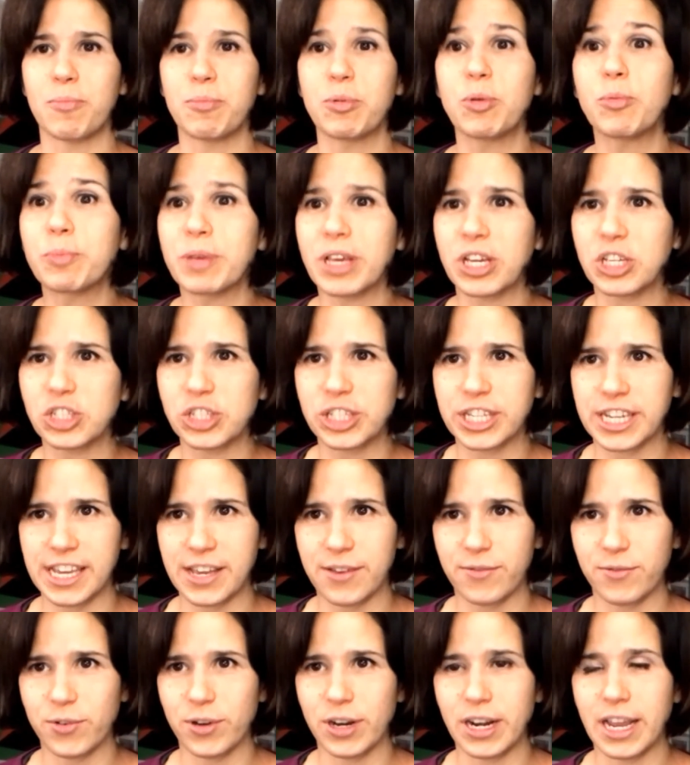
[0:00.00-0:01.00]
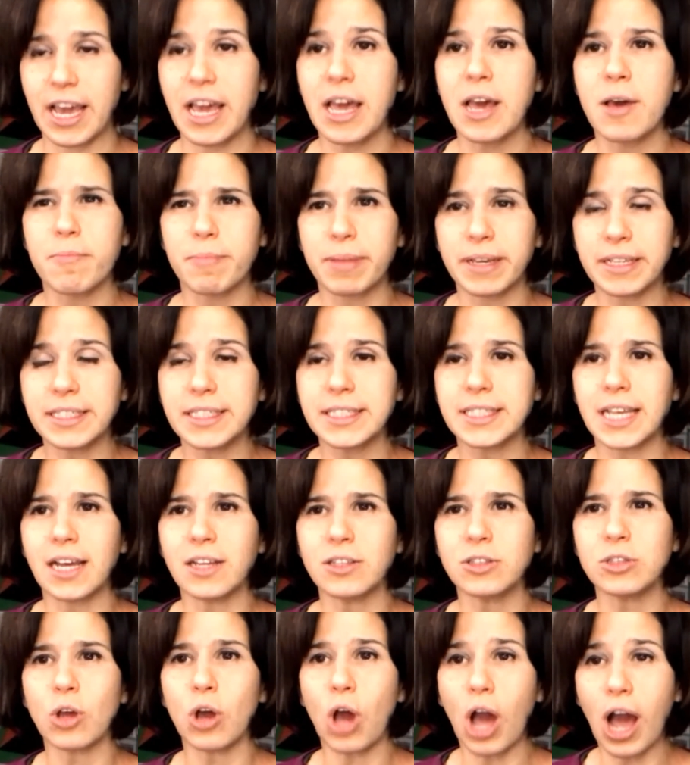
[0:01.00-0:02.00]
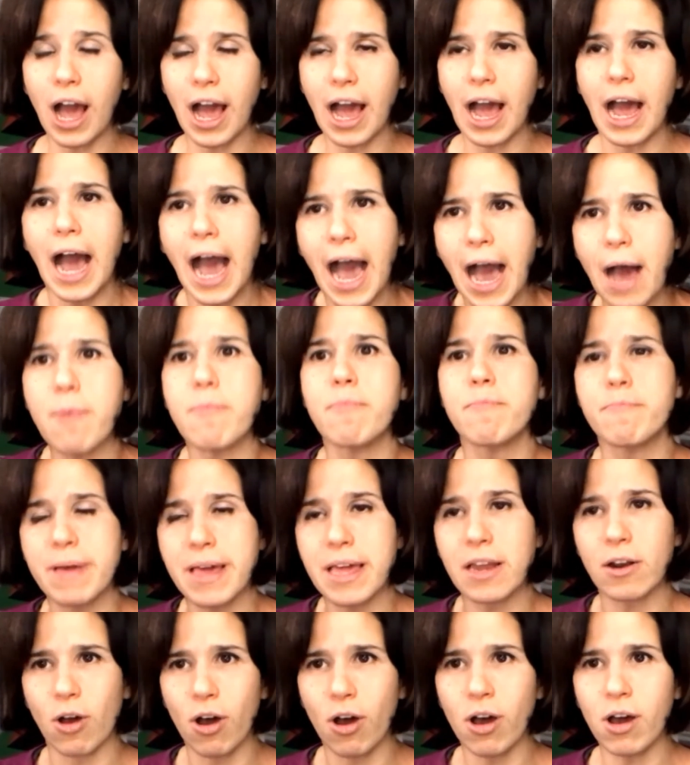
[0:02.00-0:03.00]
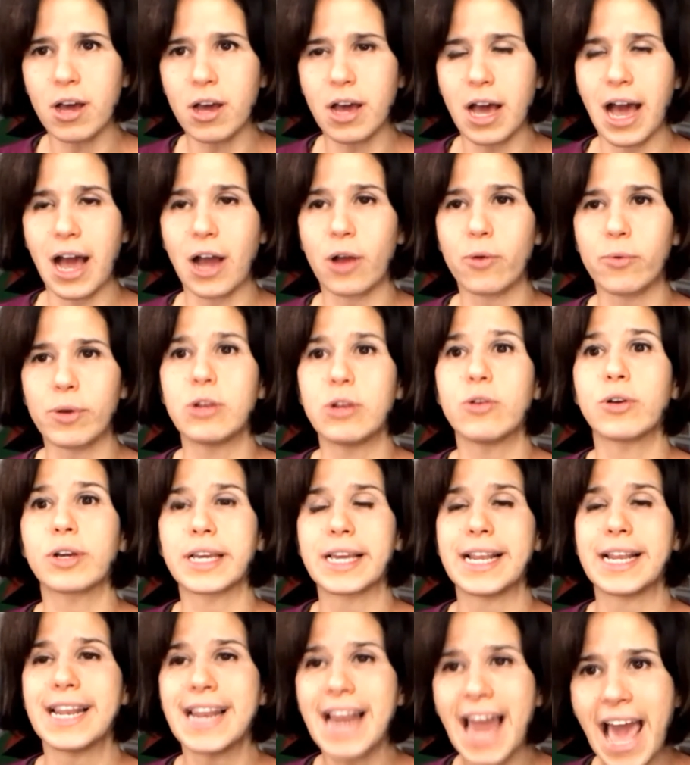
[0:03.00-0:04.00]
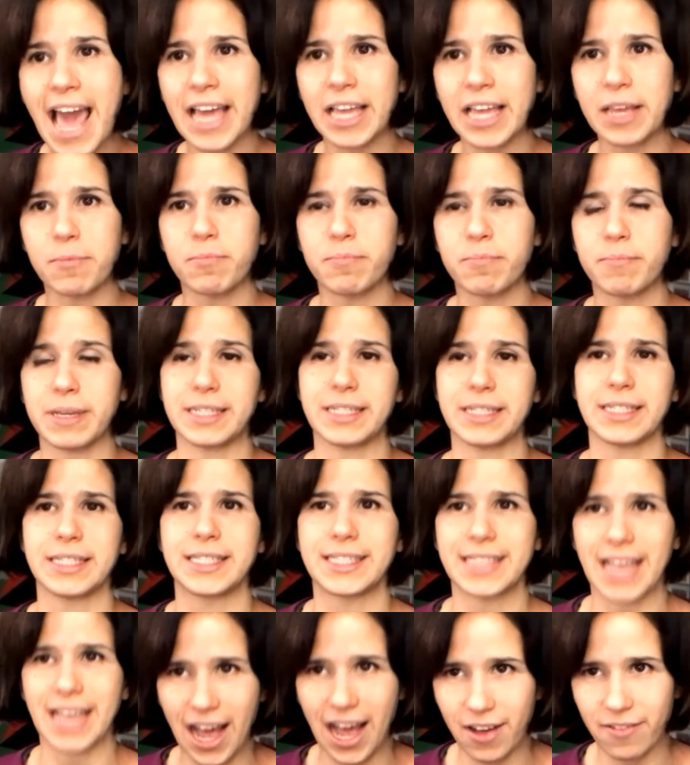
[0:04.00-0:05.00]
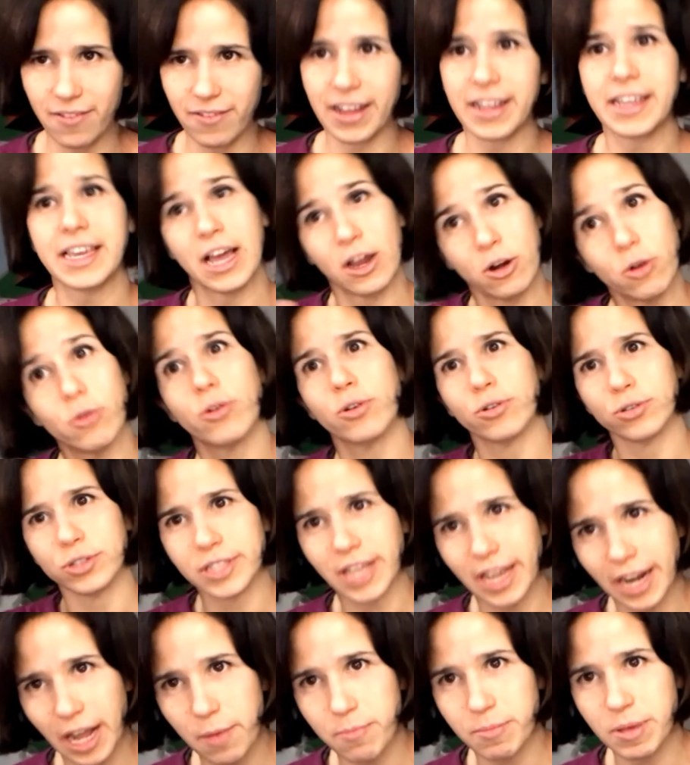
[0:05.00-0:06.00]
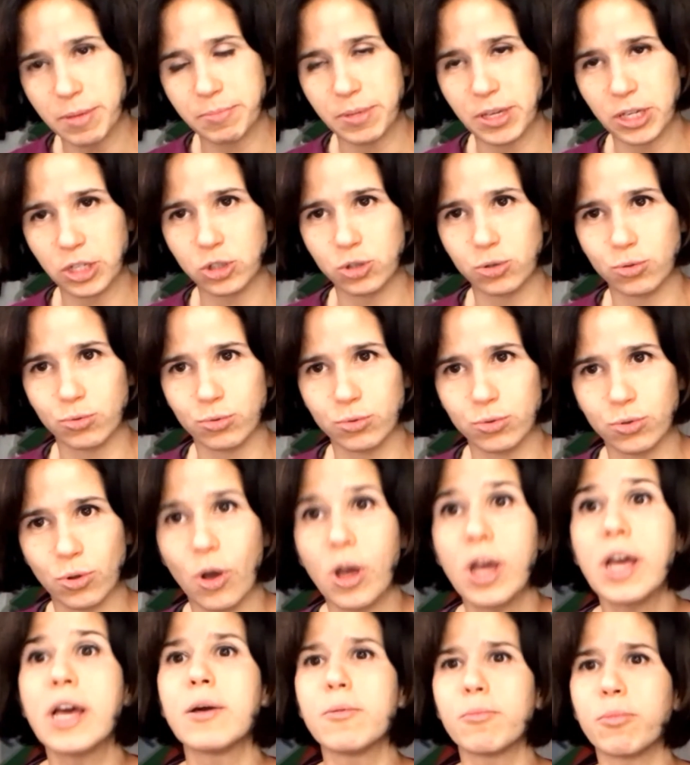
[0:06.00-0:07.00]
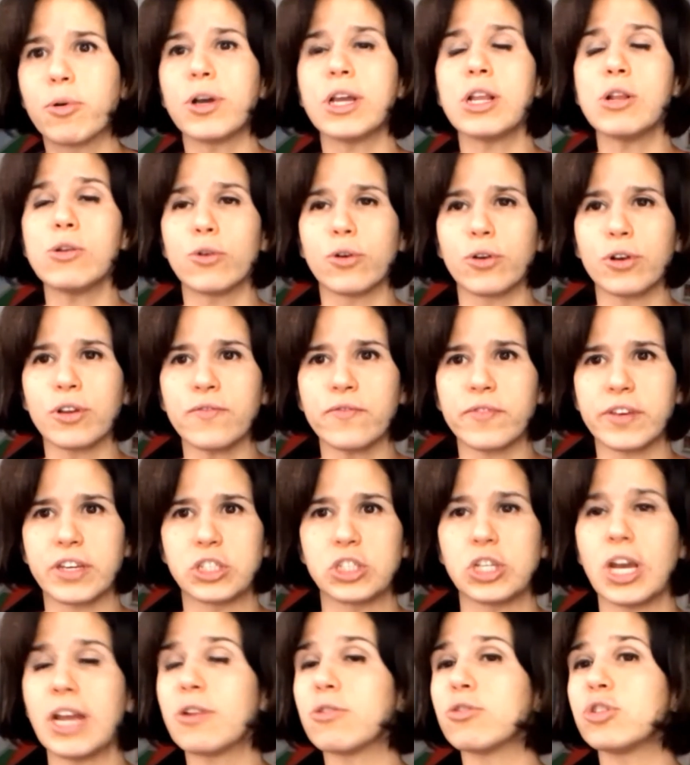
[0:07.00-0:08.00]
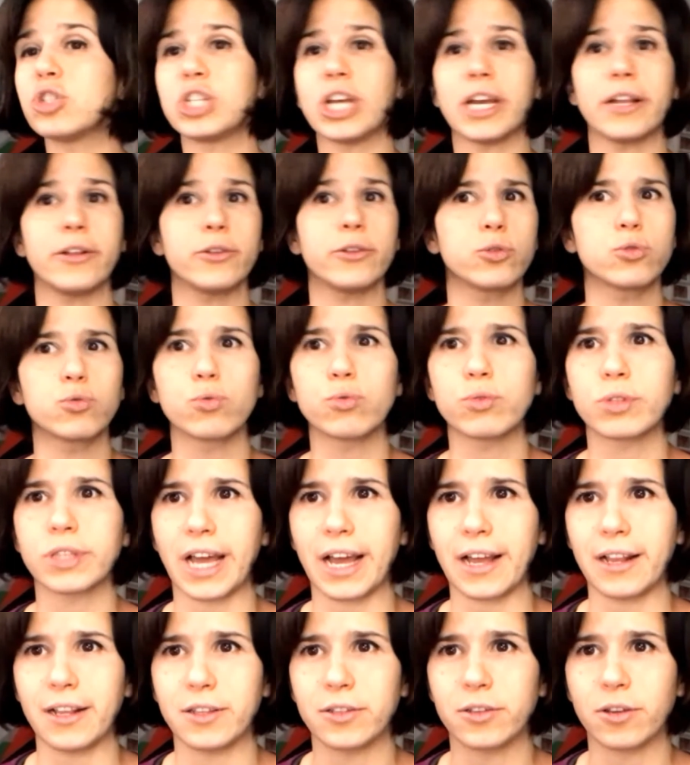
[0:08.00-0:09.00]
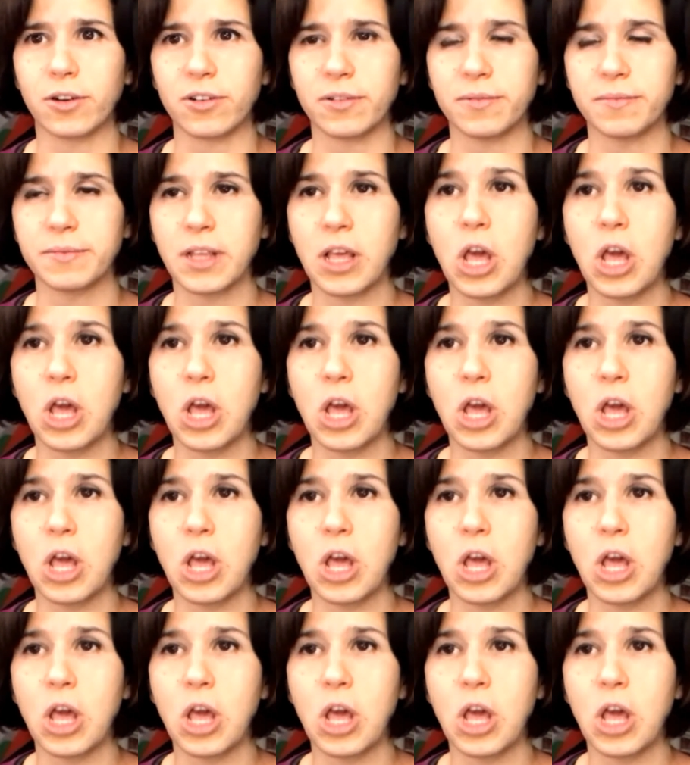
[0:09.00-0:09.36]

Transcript: più piacevole, pensando però a quello che lei pensava che a loro sarebbe piaciuto, poi loro invece hanno scelto tutt'altro.